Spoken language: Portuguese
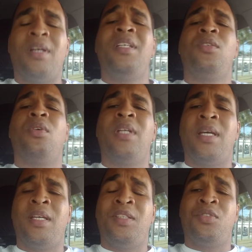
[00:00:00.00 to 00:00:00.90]
em toda a
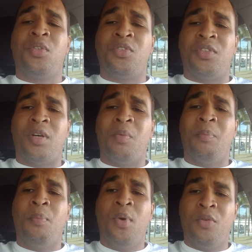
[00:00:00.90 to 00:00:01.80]
rede social,
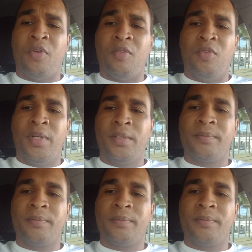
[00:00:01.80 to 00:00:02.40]
por favor.